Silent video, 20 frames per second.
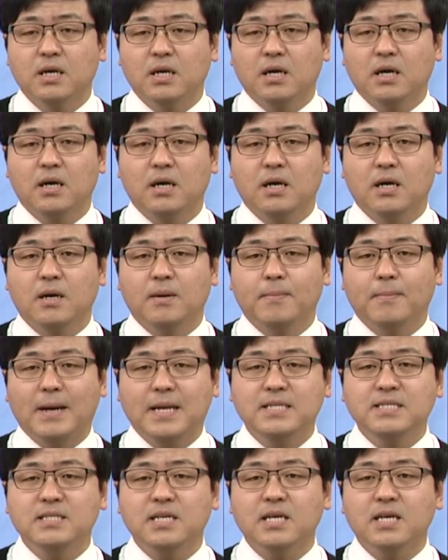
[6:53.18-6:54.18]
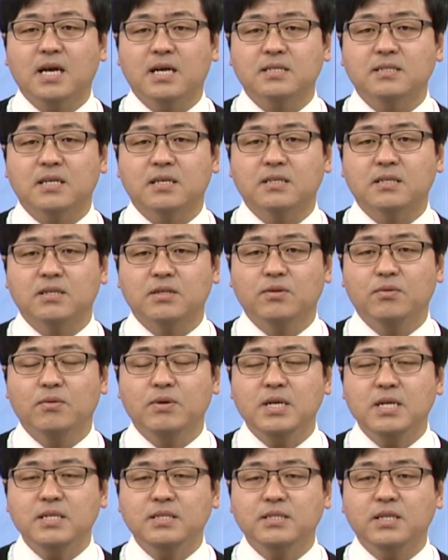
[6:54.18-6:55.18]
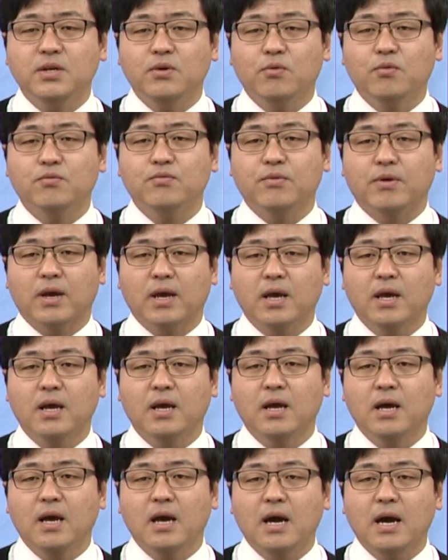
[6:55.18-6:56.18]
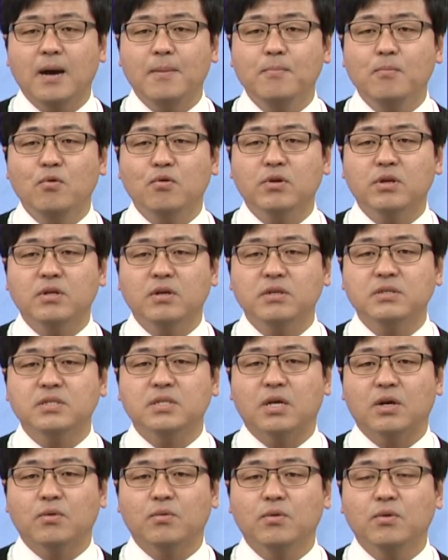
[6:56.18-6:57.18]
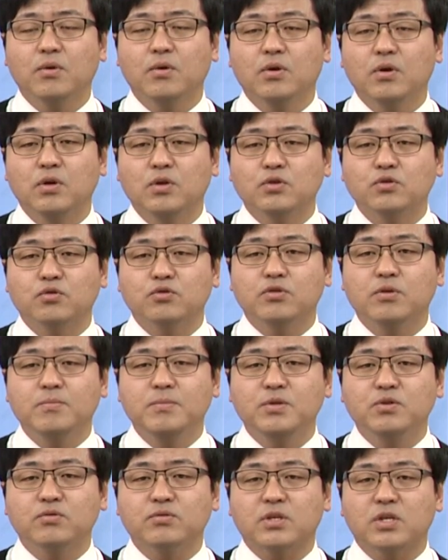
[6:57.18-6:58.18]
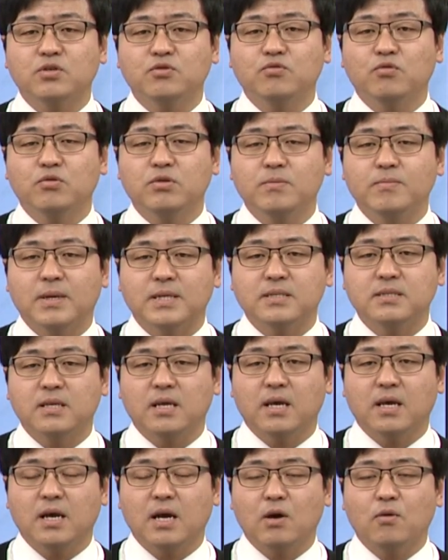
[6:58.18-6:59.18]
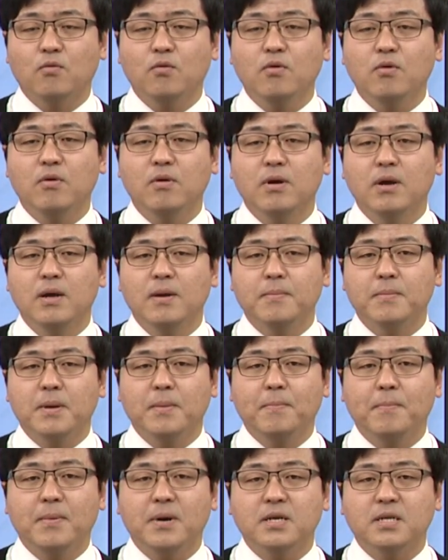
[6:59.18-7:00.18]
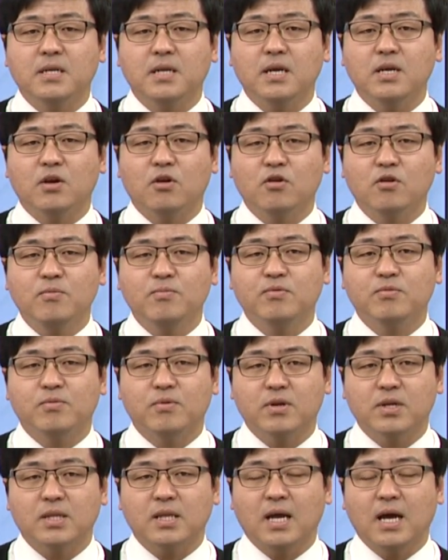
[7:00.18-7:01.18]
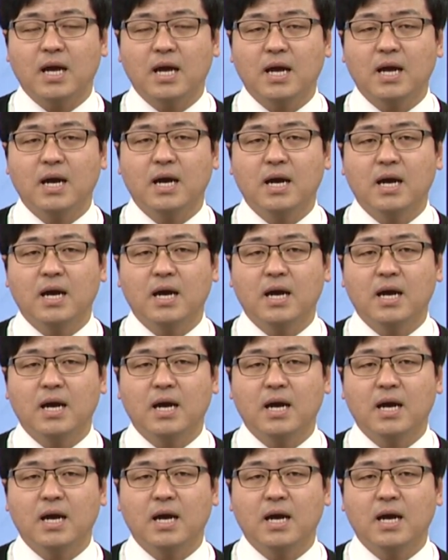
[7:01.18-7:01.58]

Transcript: 어, 만장의 학생들도 일제히 호응해 한목이 터지라고 조선민족 자주독립 만세하고 몇 번이나 연거푸 불렀다.